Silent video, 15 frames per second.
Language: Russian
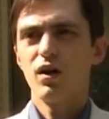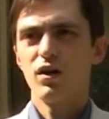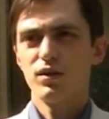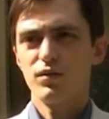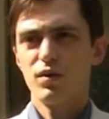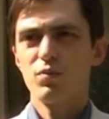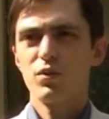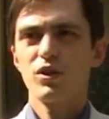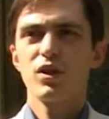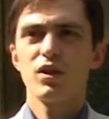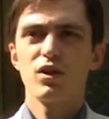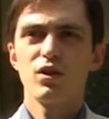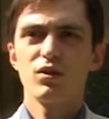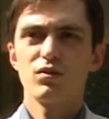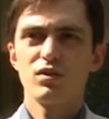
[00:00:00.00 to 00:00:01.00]
и вам
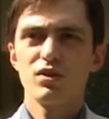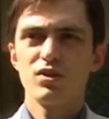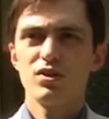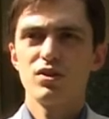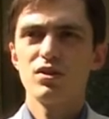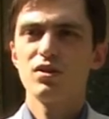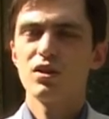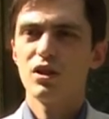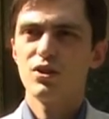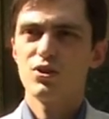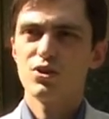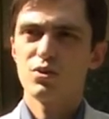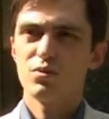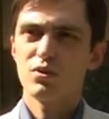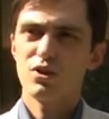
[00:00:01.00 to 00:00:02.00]
предлагают внести
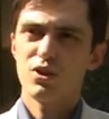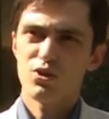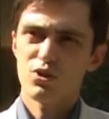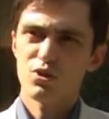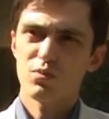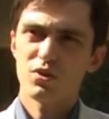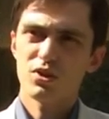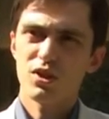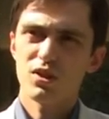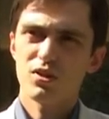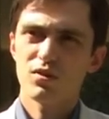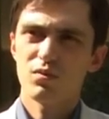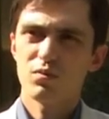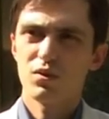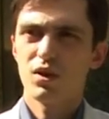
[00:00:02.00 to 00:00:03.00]
наличными денежными
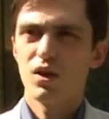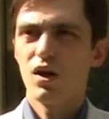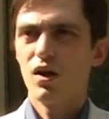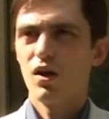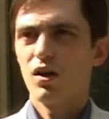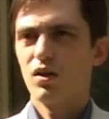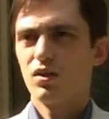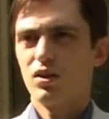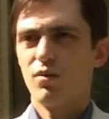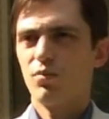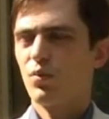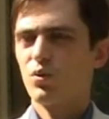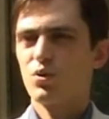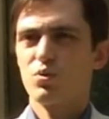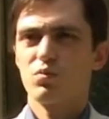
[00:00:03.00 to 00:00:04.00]
средствами, там,
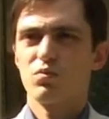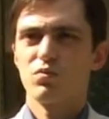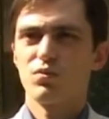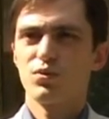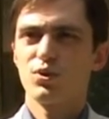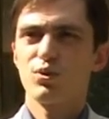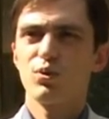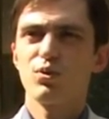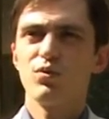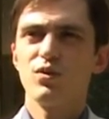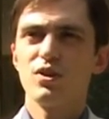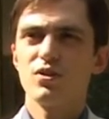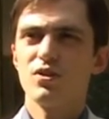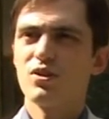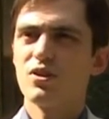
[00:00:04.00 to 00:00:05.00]
положим, 100,
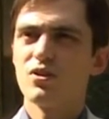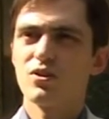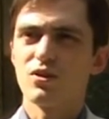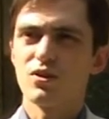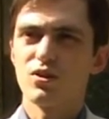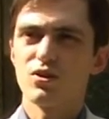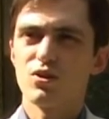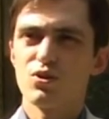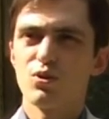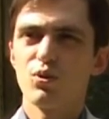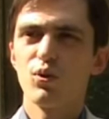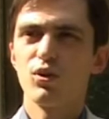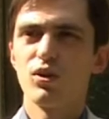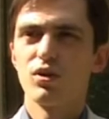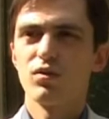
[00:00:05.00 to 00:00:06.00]
200, 300 тысяч
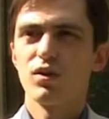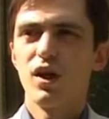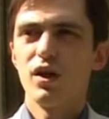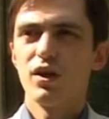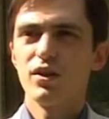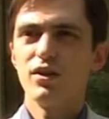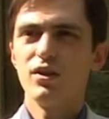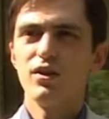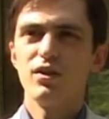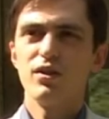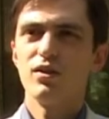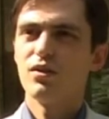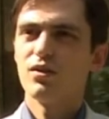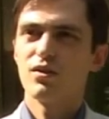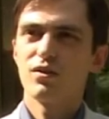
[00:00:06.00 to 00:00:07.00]
долларов,
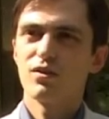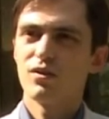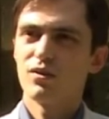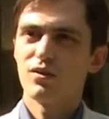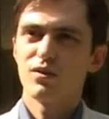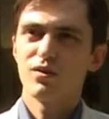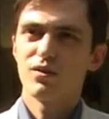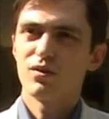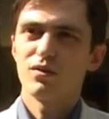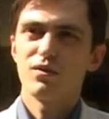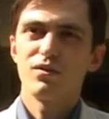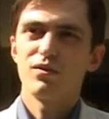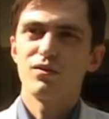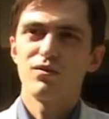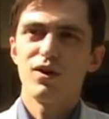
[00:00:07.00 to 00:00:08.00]
и
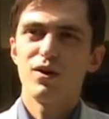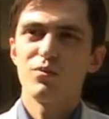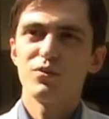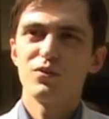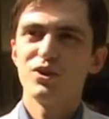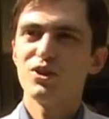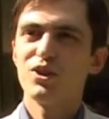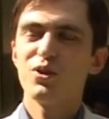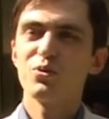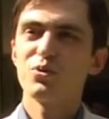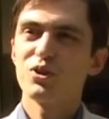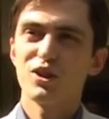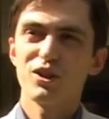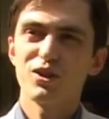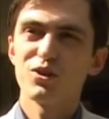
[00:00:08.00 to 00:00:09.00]
вам не дают
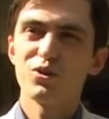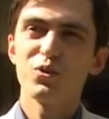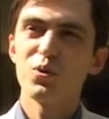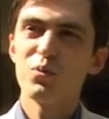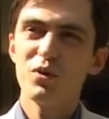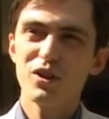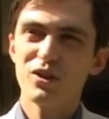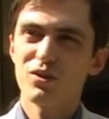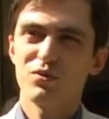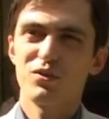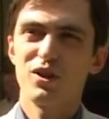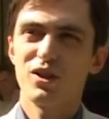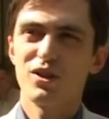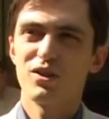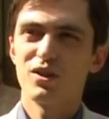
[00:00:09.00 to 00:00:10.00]
никаких документов
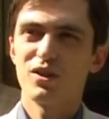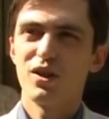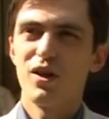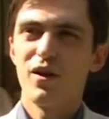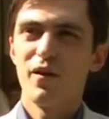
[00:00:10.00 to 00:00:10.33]
на это,